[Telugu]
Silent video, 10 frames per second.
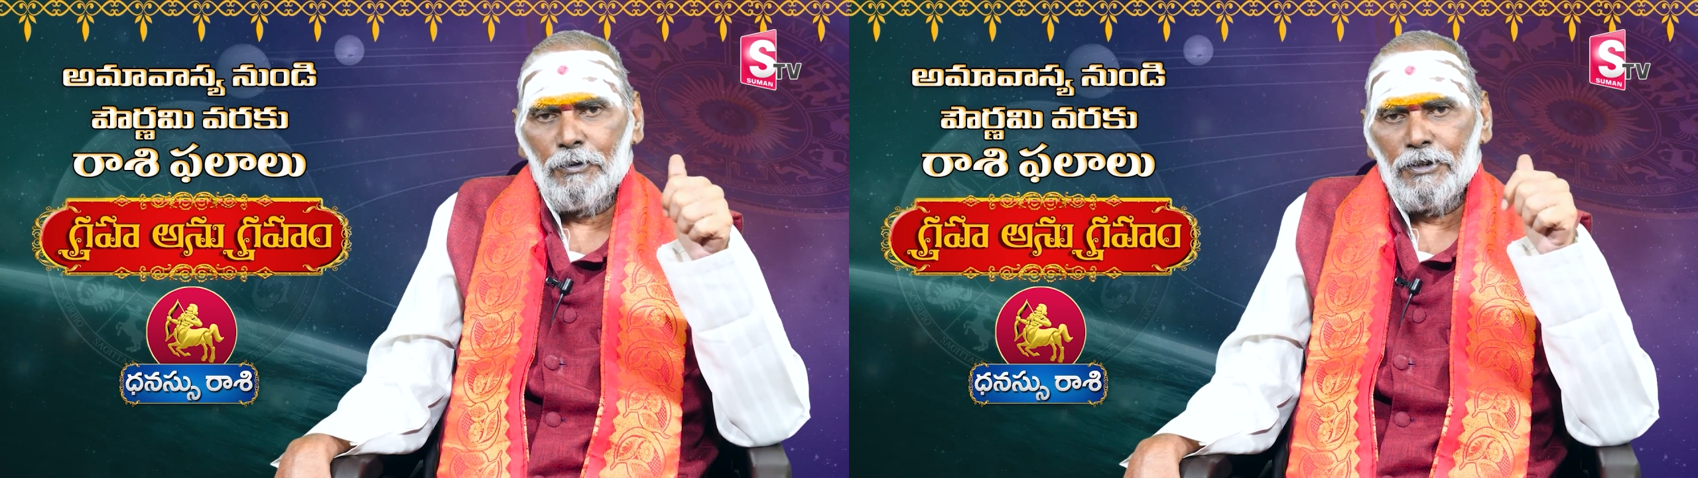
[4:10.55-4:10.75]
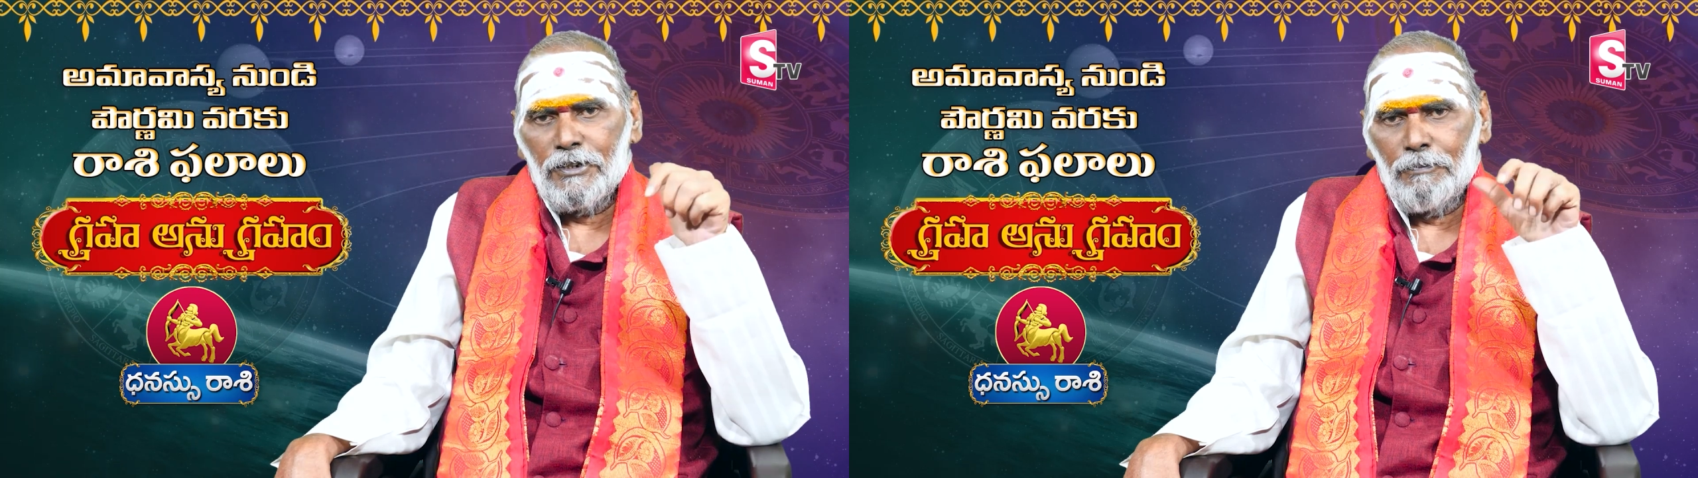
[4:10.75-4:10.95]

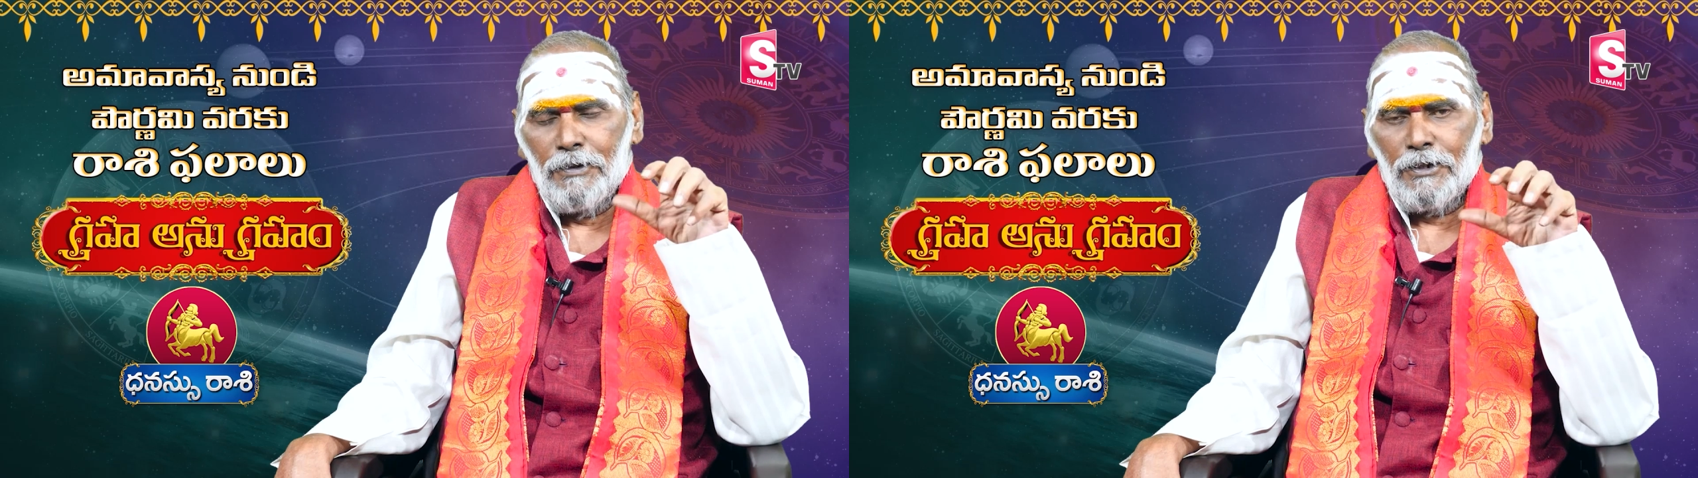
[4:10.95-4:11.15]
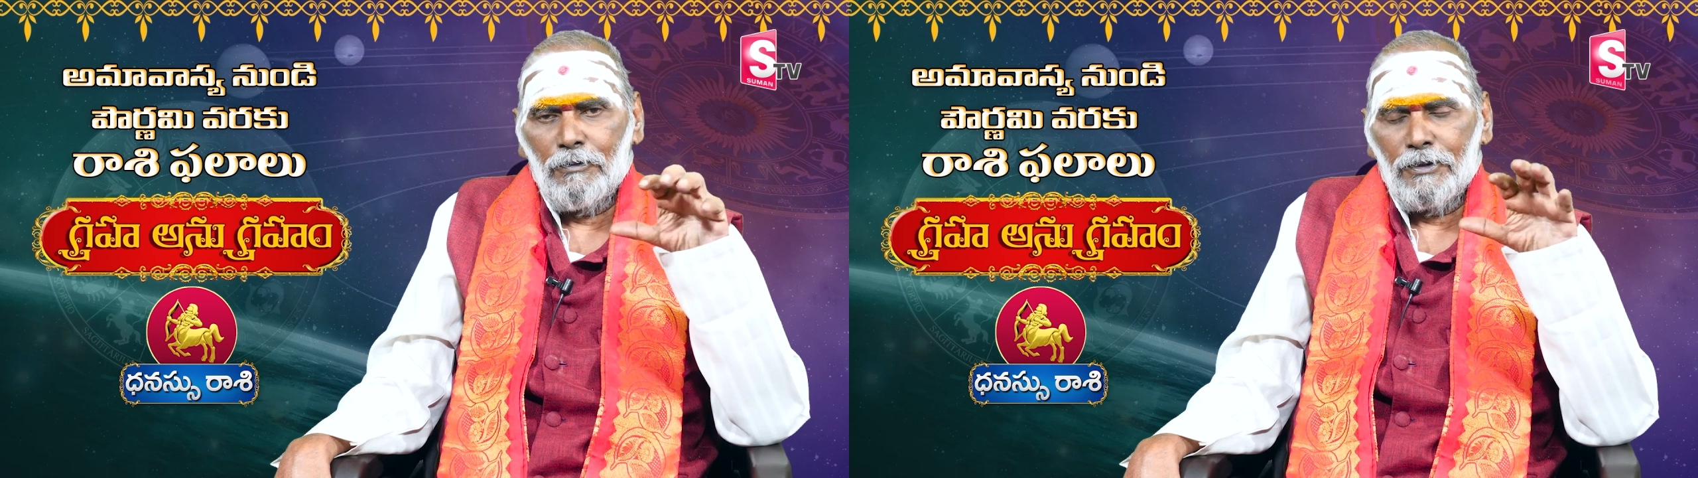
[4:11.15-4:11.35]
ఇప్పుడు
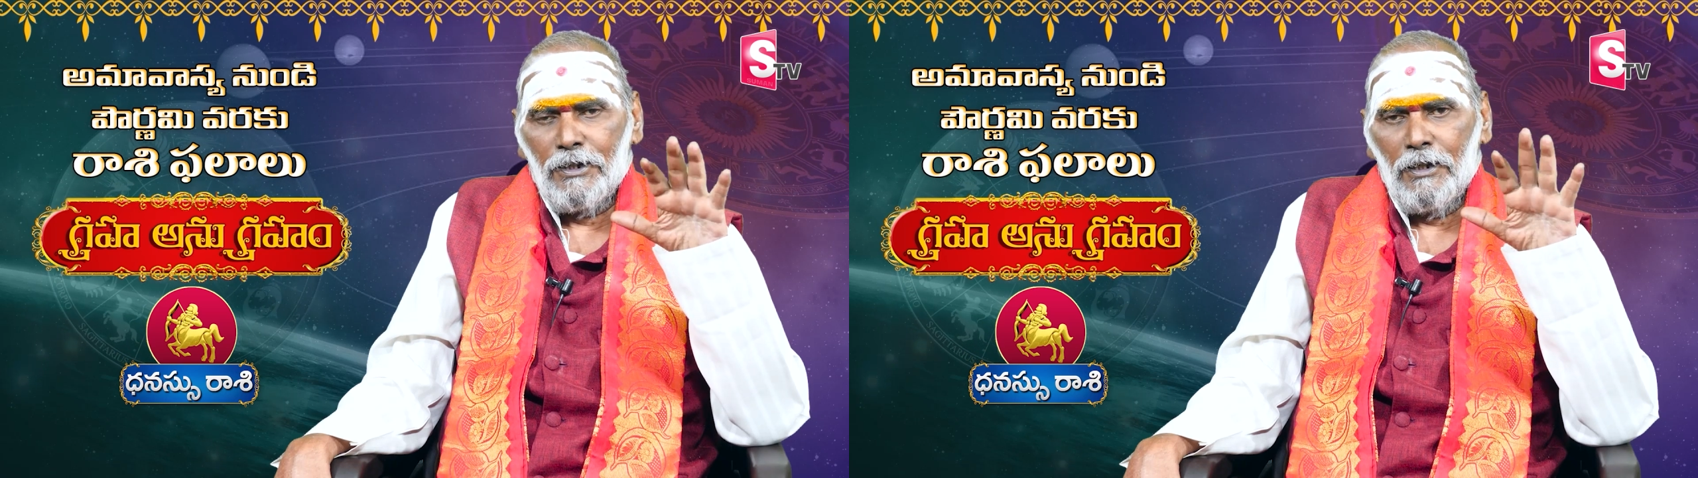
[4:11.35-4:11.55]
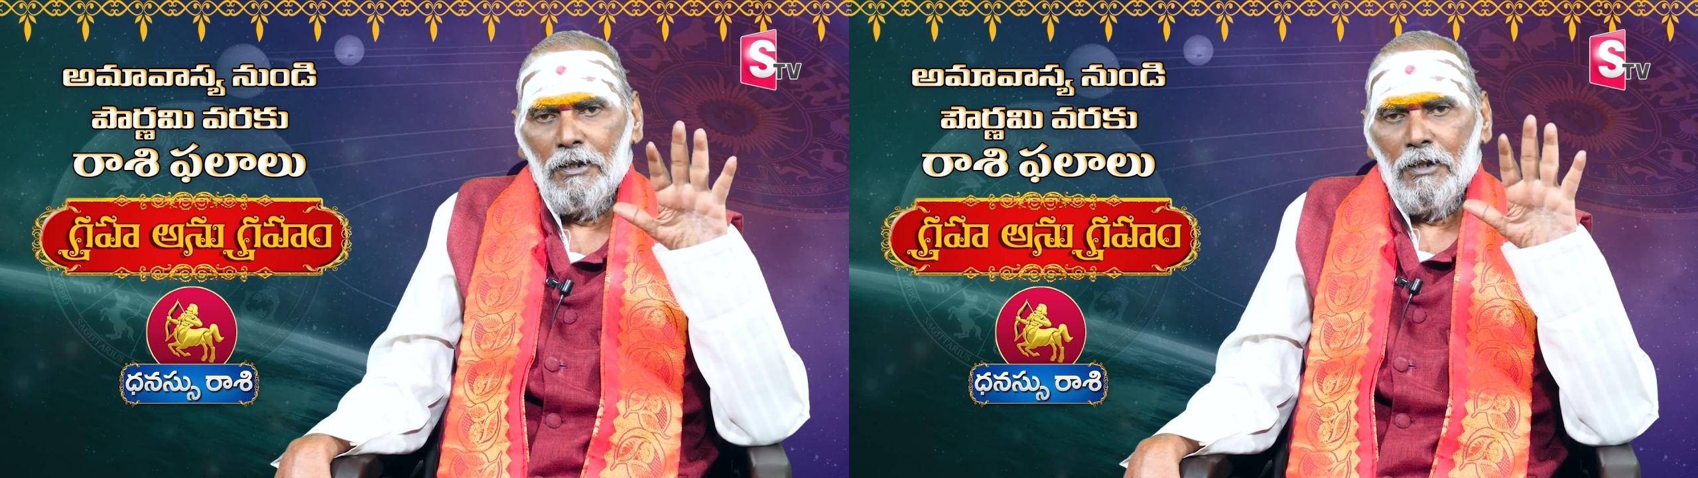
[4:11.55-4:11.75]
చెప్పేటువంటి